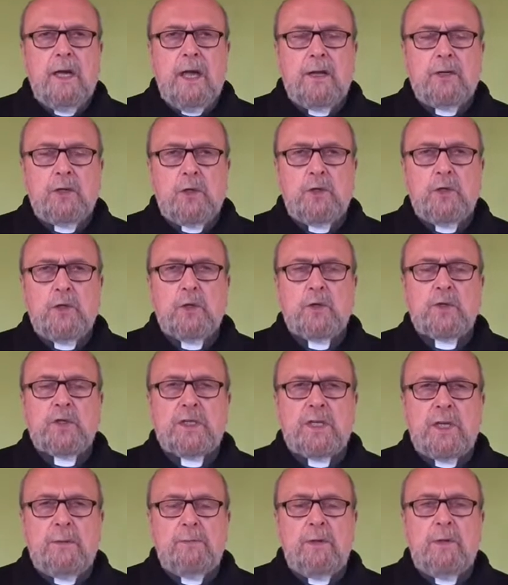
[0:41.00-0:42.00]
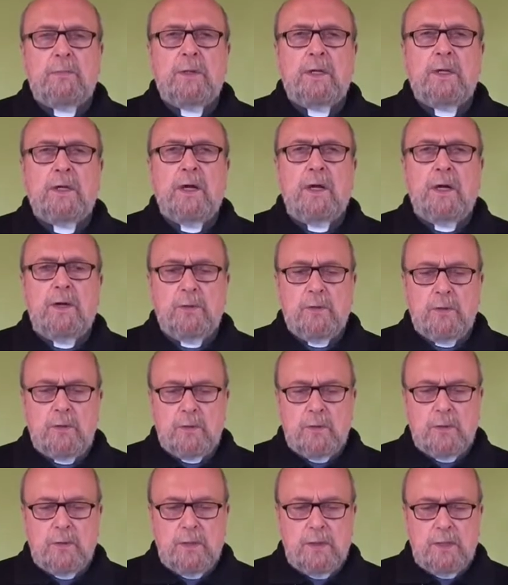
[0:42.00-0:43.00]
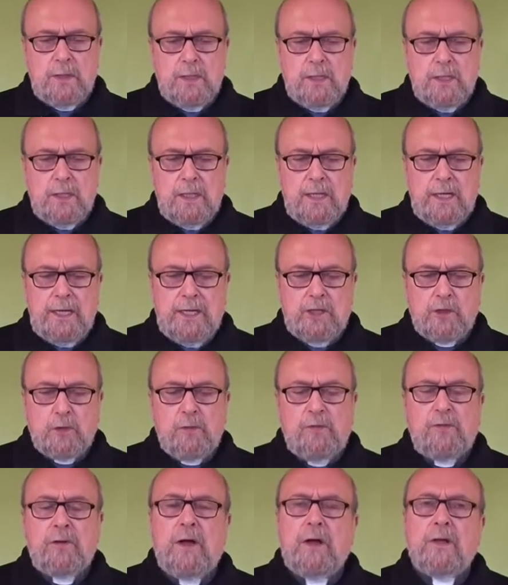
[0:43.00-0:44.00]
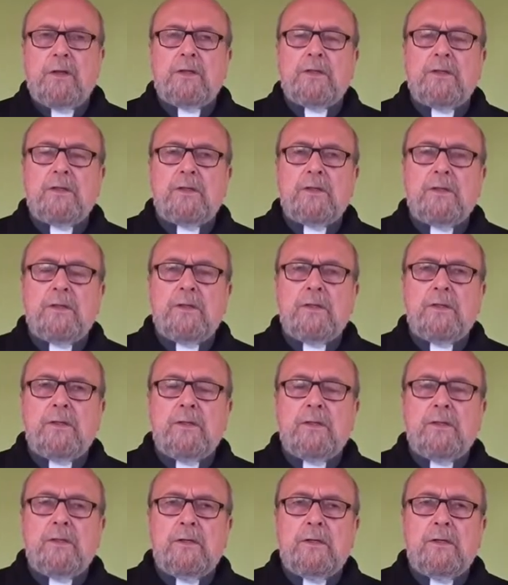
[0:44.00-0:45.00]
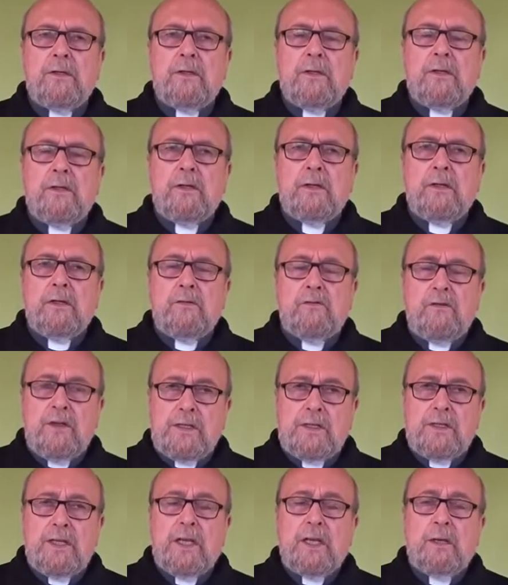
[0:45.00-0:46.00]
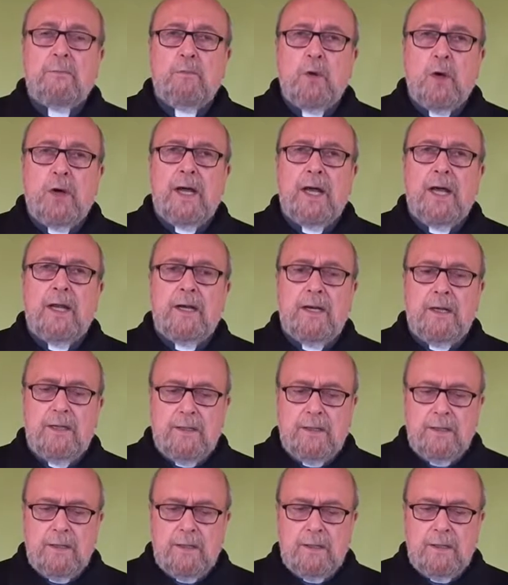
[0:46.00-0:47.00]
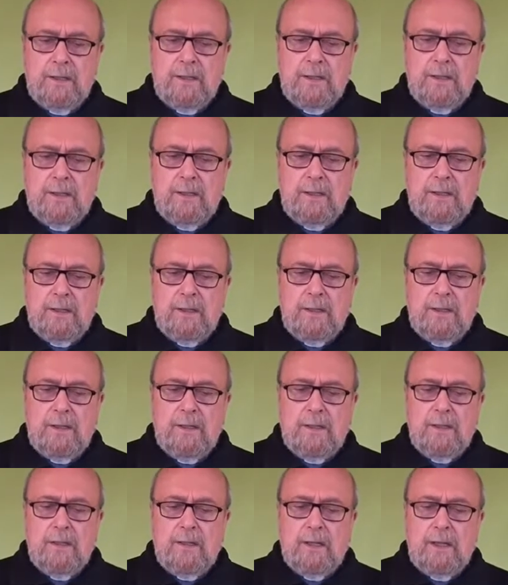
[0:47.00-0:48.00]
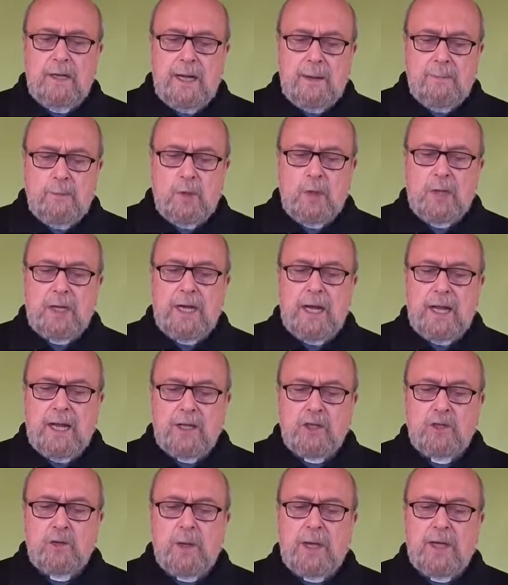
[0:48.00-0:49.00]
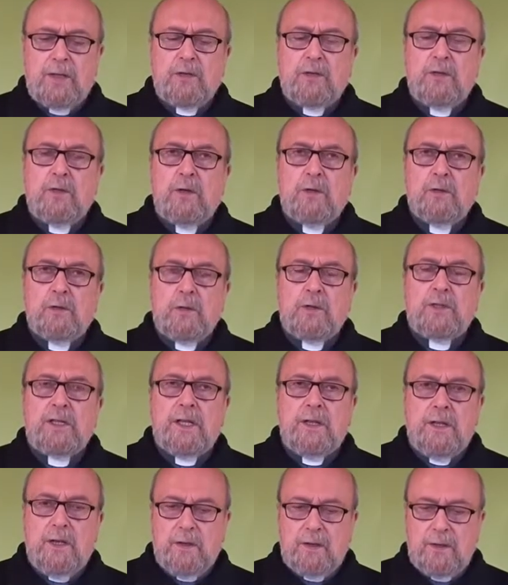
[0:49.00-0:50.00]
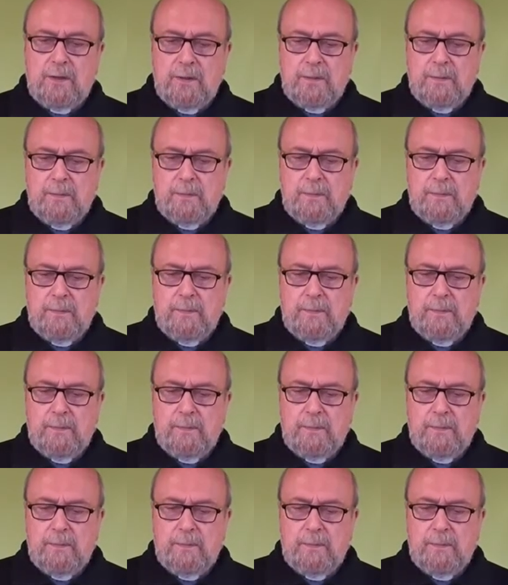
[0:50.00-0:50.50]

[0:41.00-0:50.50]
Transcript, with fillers: Accueillons simplement en nous les souffrances physiques, morales, la mort et la résurrection du Seigneur.